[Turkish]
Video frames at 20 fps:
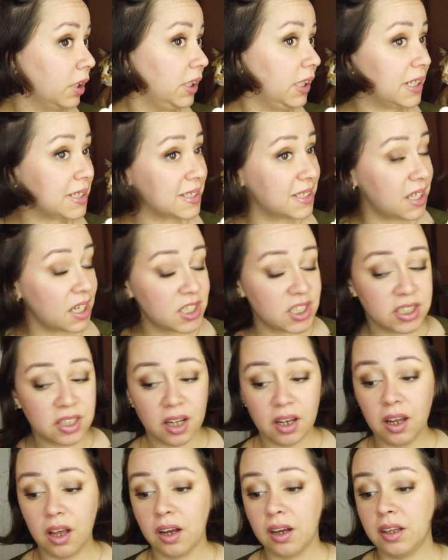Ya
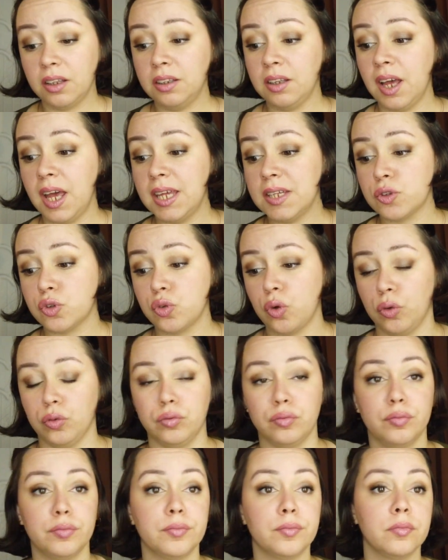saçla alakalı en
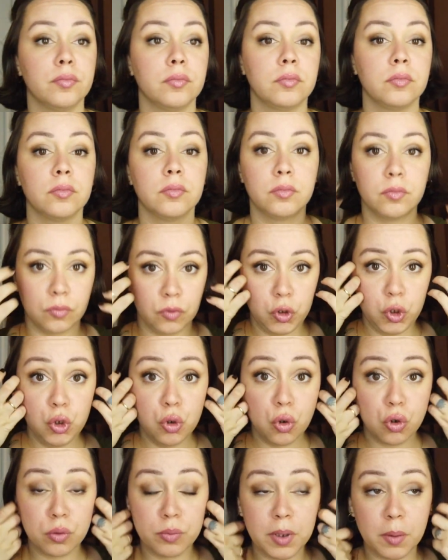son
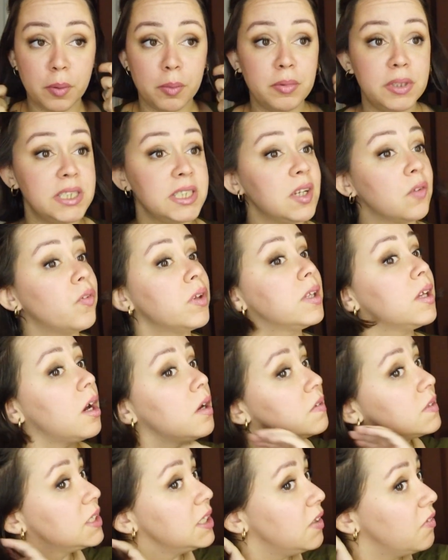yorum yapabilecek ve
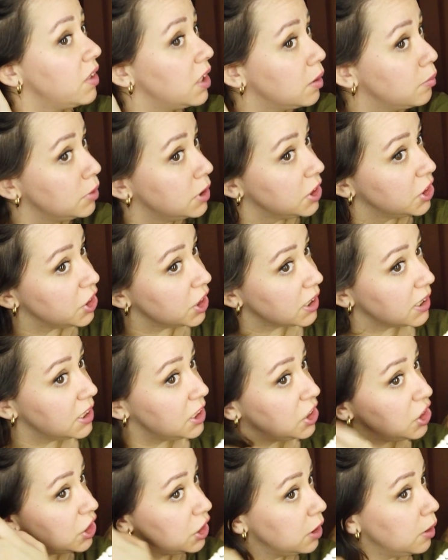tavsiye verebilecek
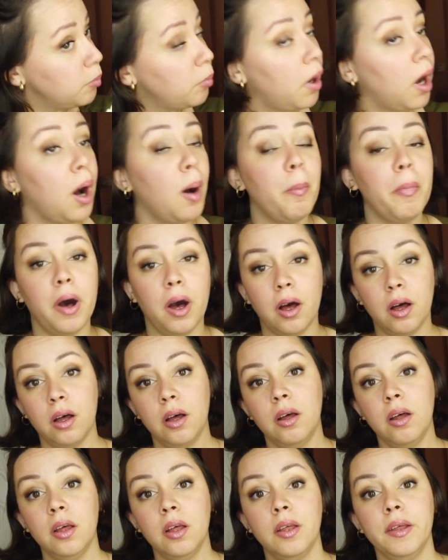kişiyim
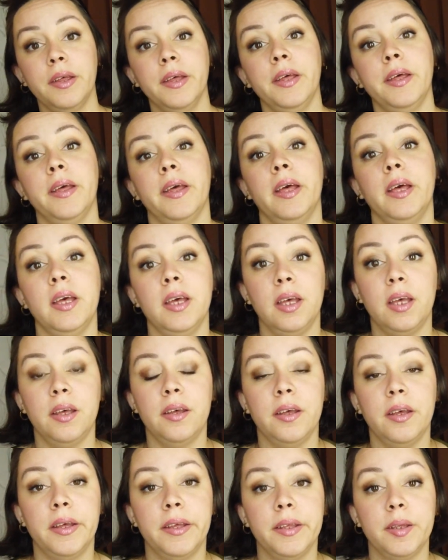ama
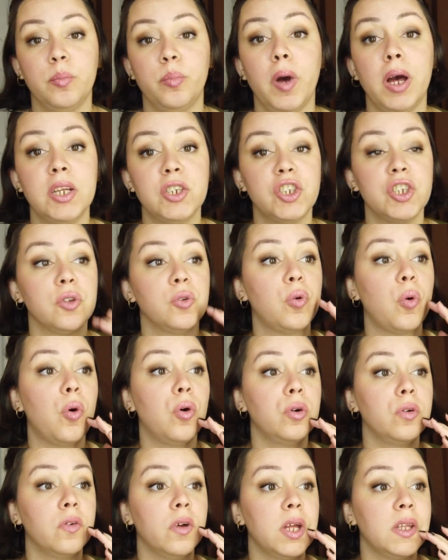e, bence
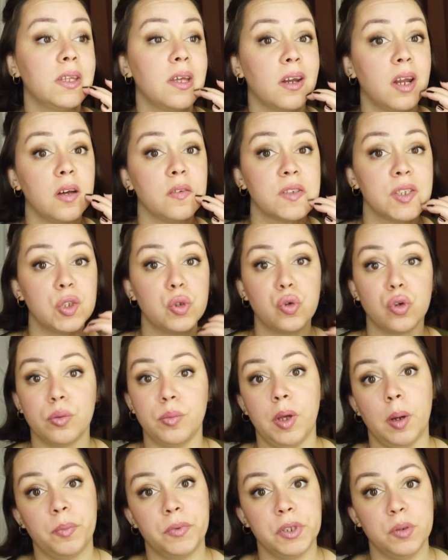doğru ve tarafsız
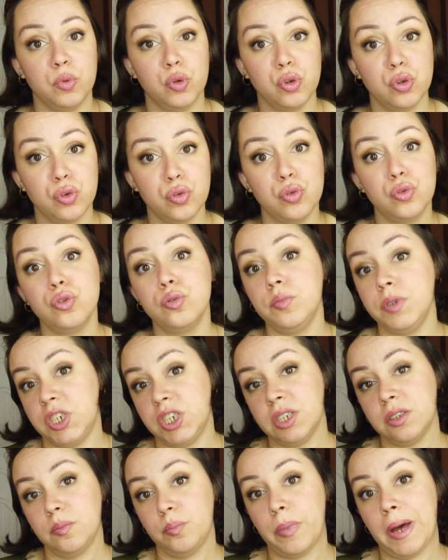yorum yaptığımı düşündüğüm
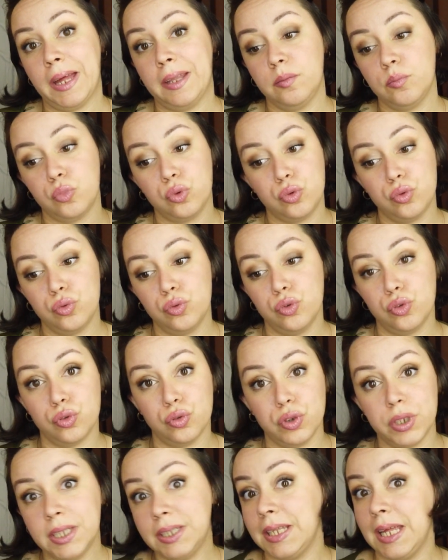için ben bu
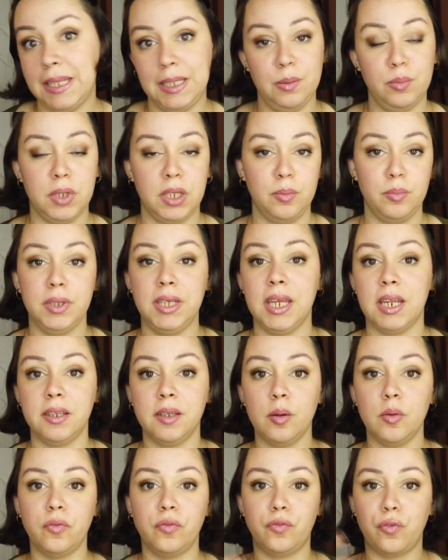ürünü de deneyeyim dedim. Bir
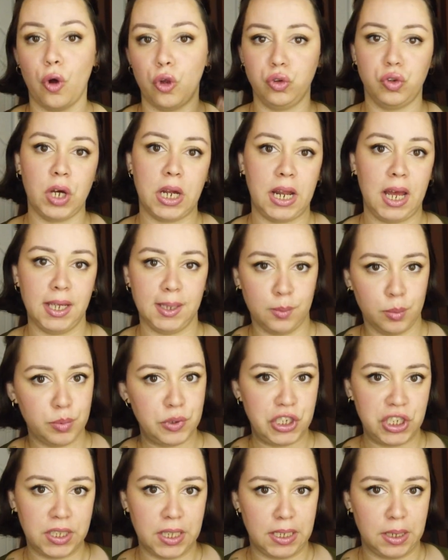kere de fön tarağı gibi
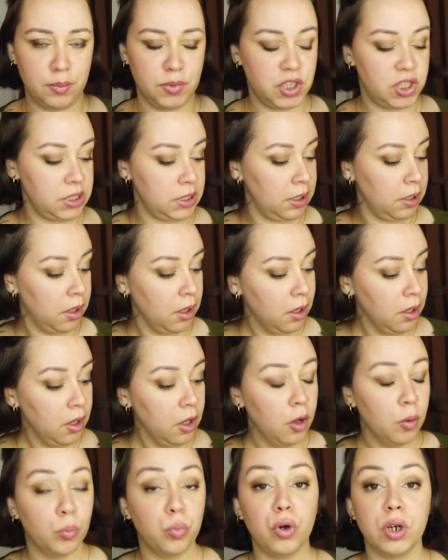bir şey denemiştik.
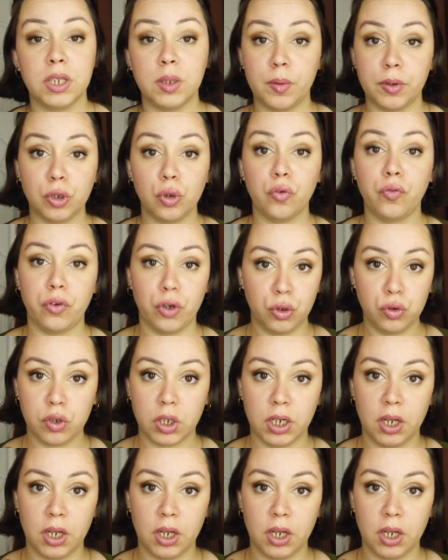Bu arada ben o fön